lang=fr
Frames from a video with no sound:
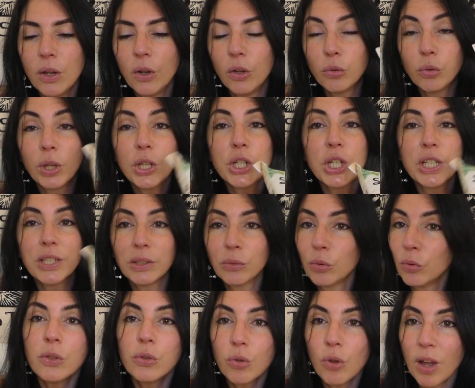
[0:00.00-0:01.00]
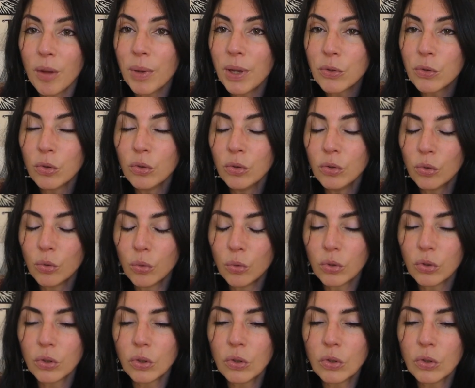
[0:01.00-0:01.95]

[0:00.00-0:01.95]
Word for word: En tout cas, je les ai trouvées sur Amazon. Donc,